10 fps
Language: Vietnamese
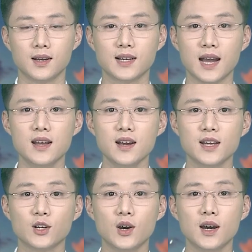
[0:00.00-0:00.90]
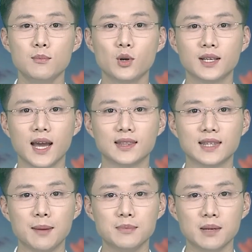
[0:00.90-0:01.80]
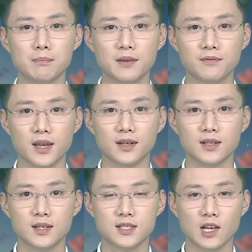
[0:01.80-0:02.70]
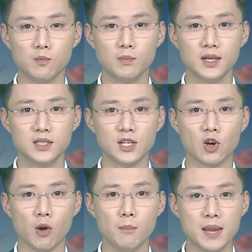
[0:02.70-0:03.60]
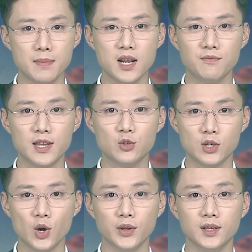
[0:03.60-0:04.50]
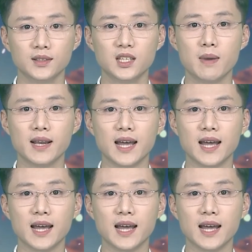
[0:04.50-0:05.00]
Cả nước hiện có hơn 1.800 bệnh viện, song mới chỉ có 70 đơn vị chuyển đổi từ bệnh